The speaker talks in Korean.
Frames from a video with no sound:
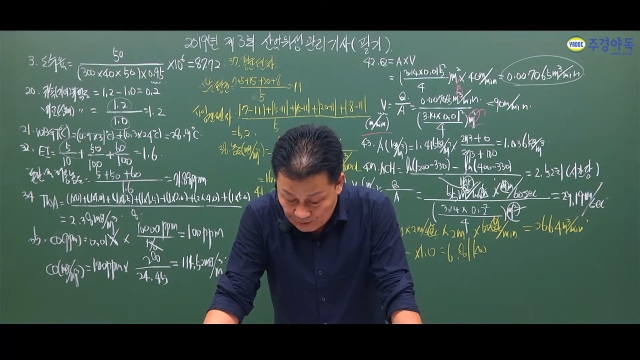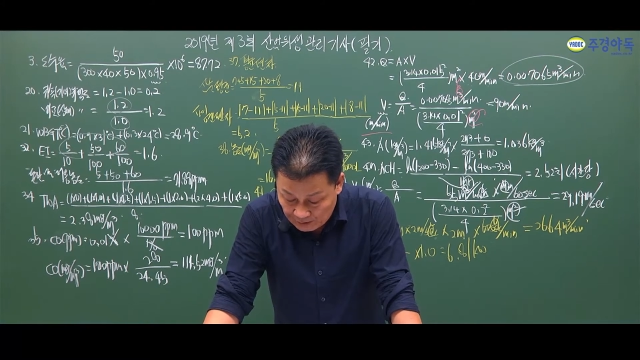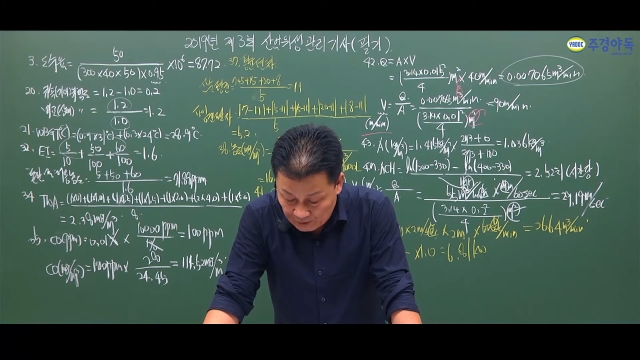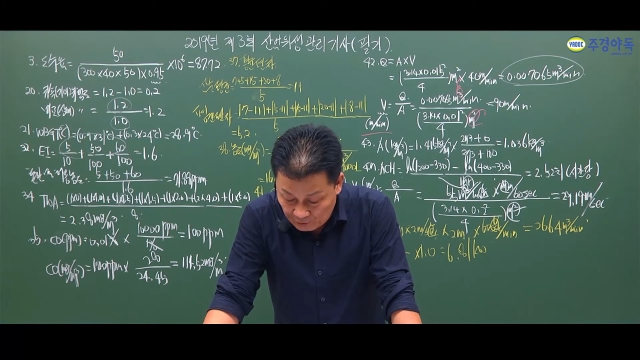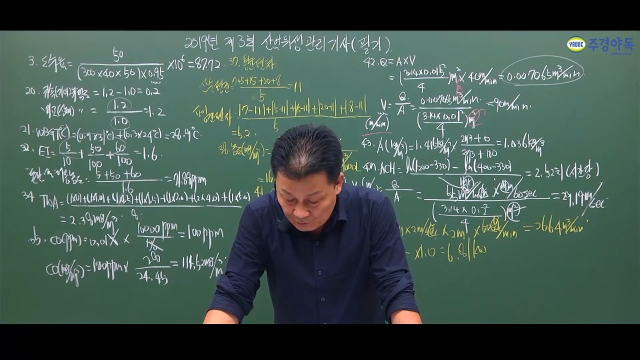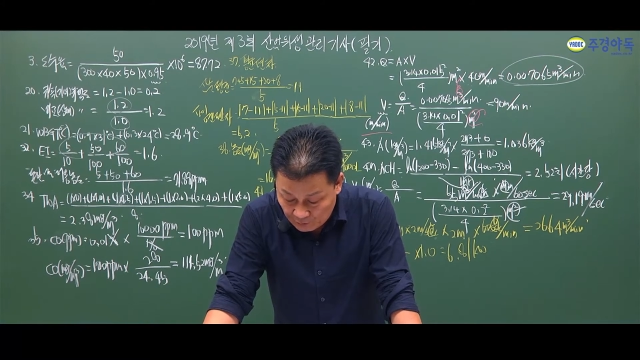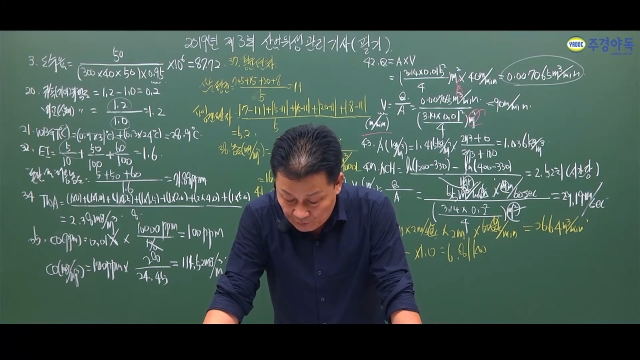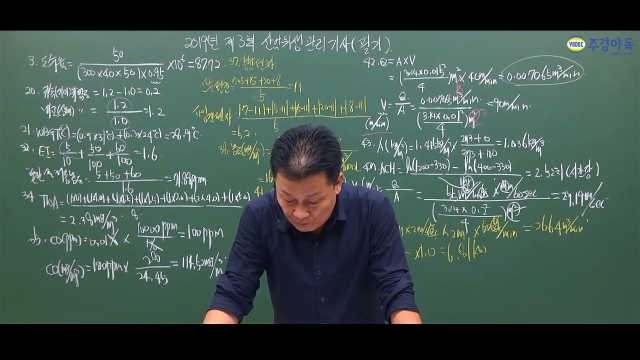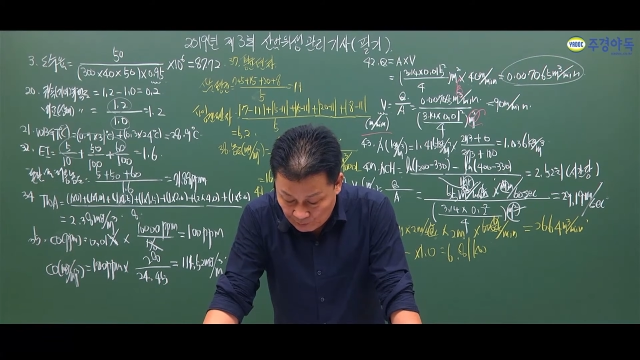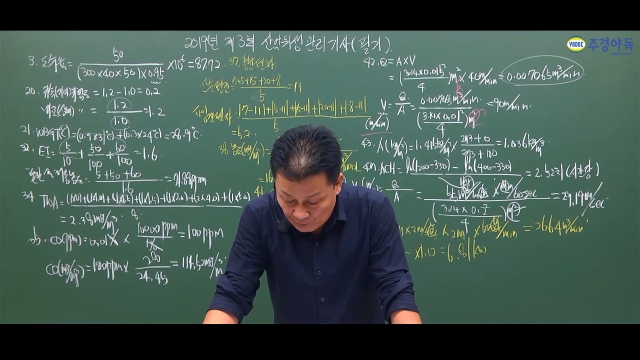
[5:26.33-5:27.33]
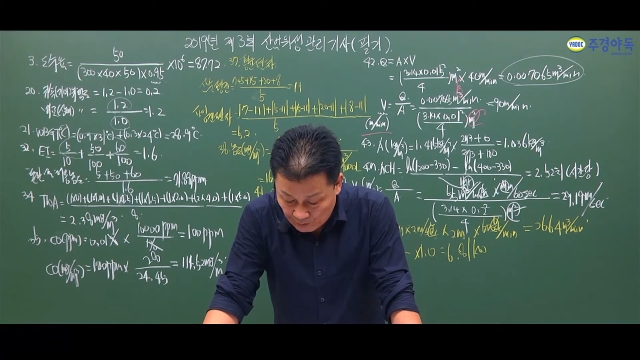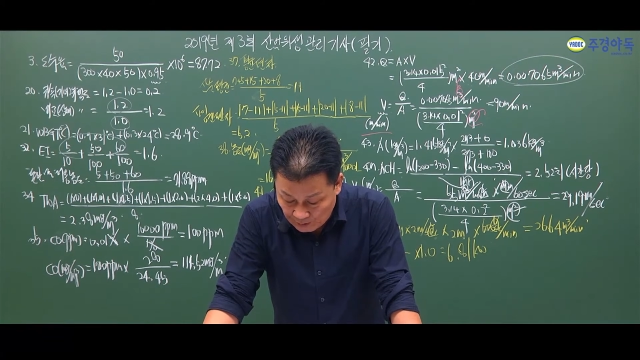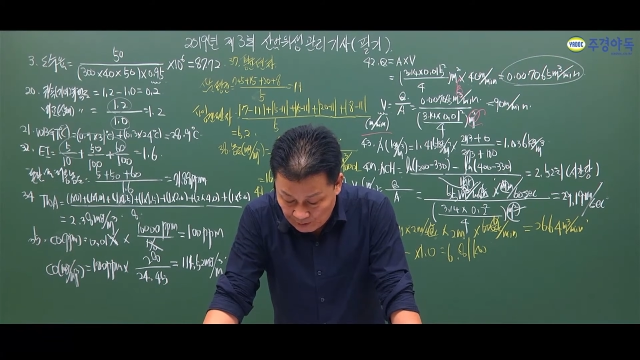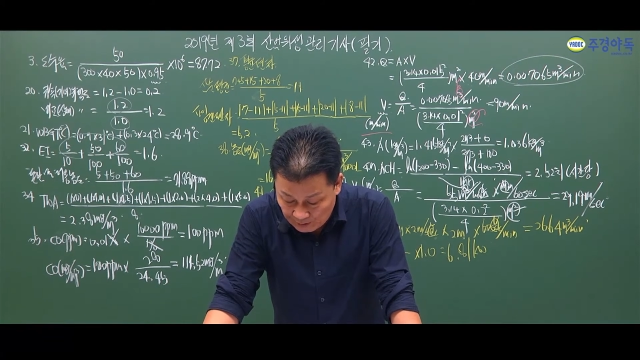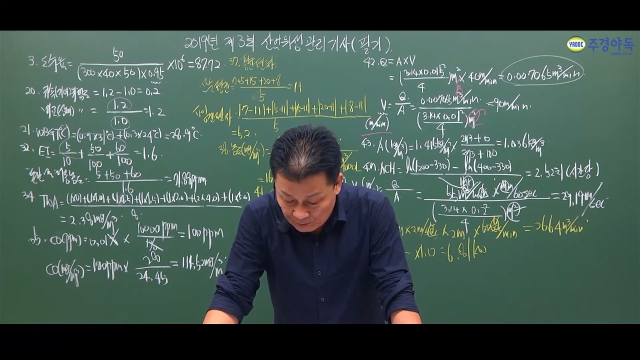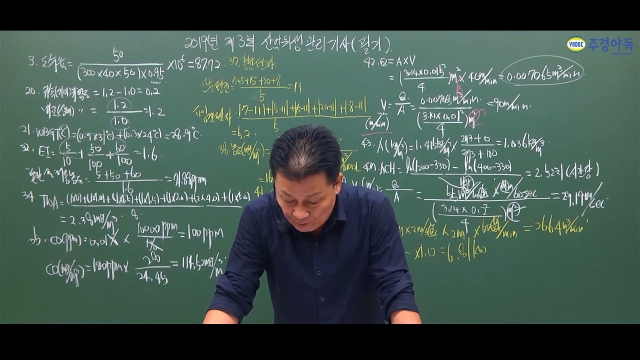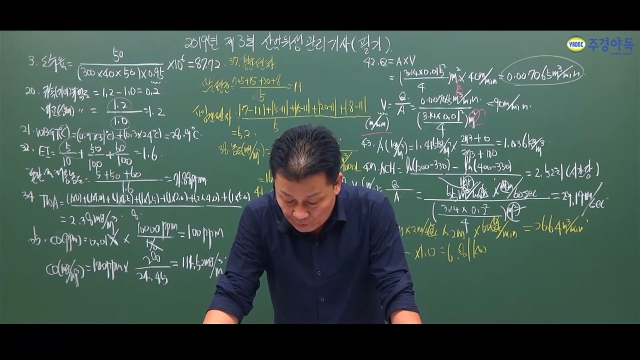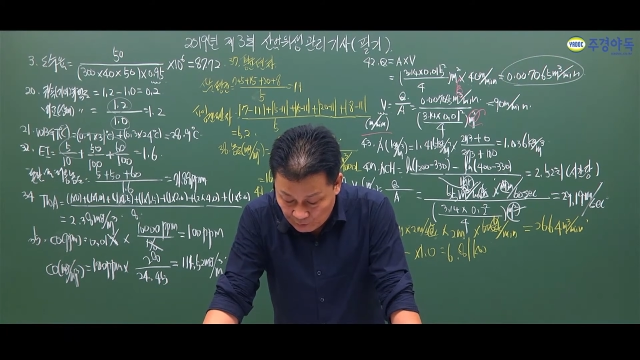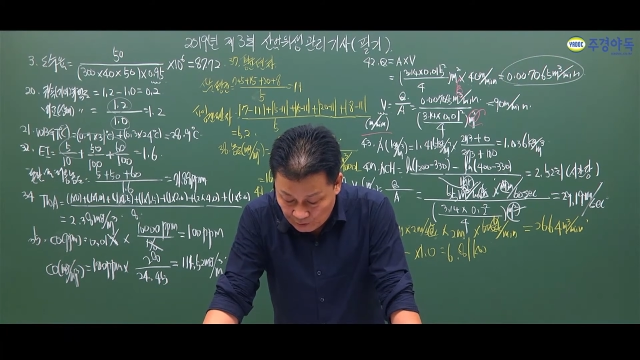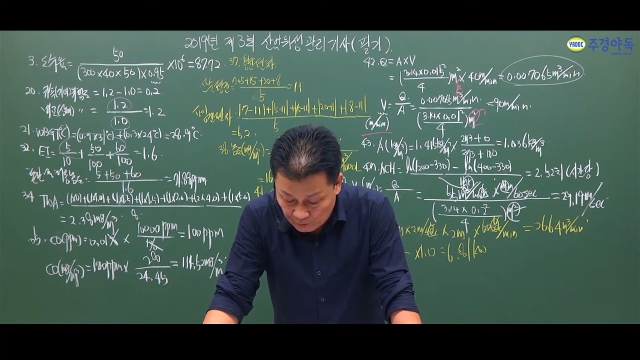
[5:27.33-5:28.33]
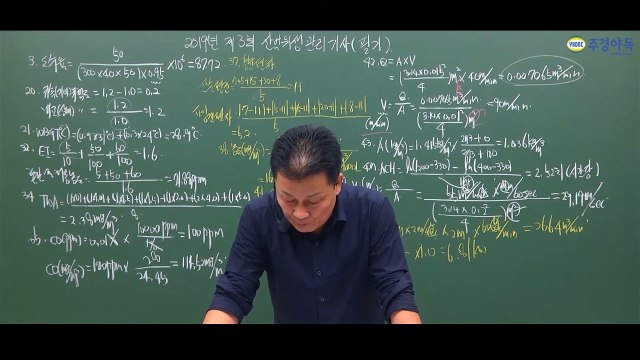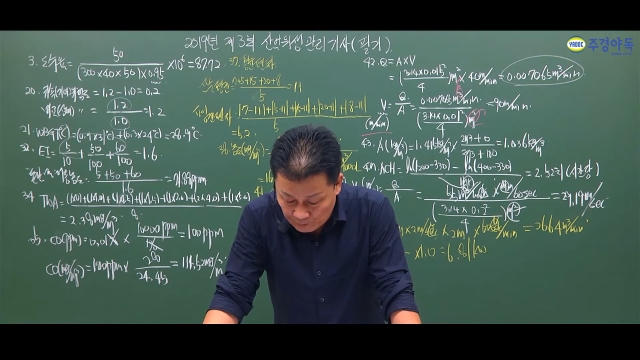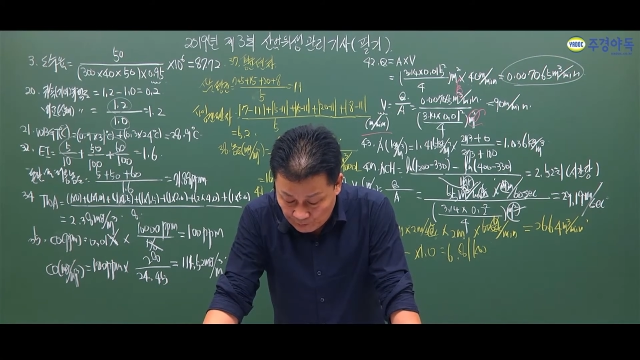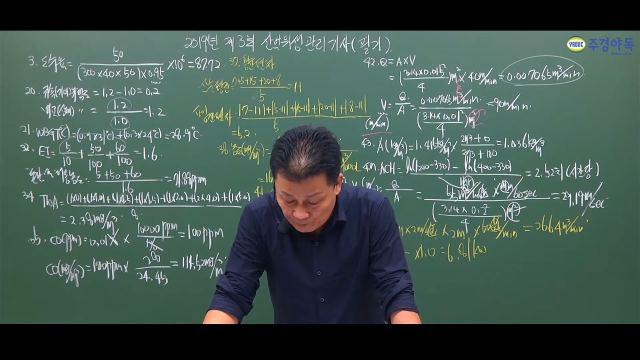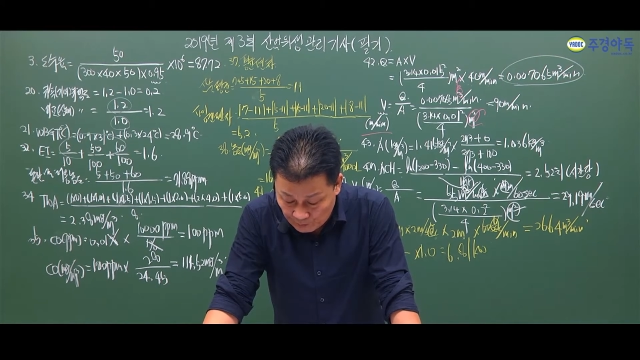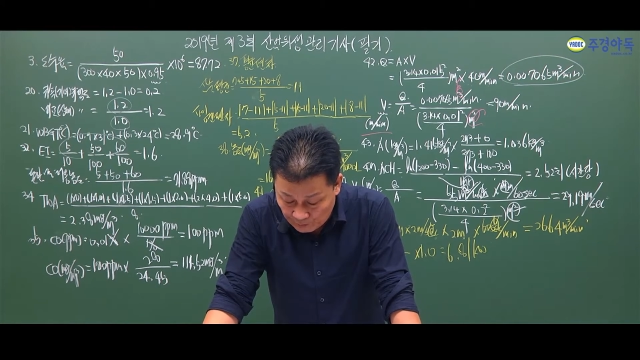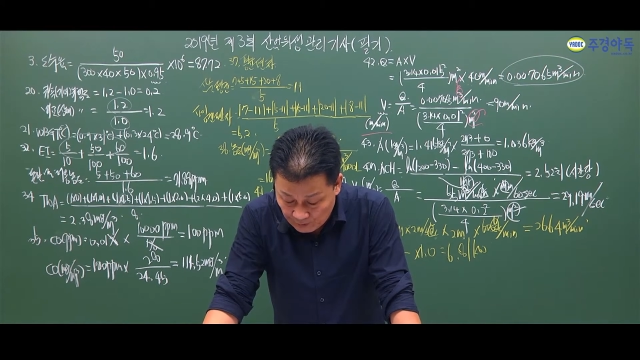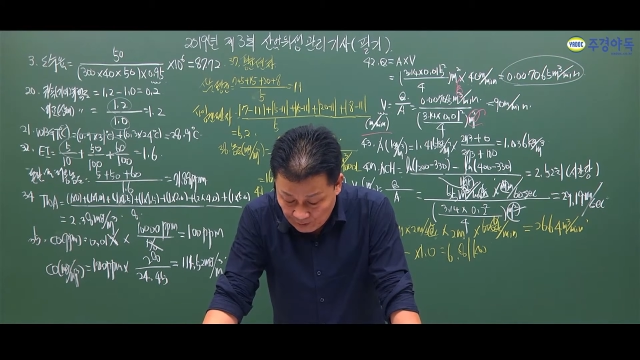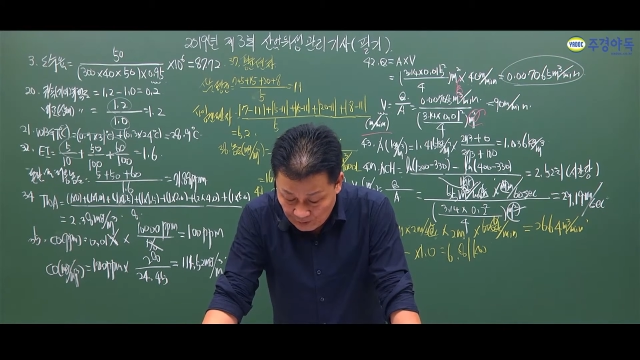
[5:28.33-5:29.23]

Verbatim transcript: 단 기류 속도는 이렇게. 그래서 교재 첫 번째 보면,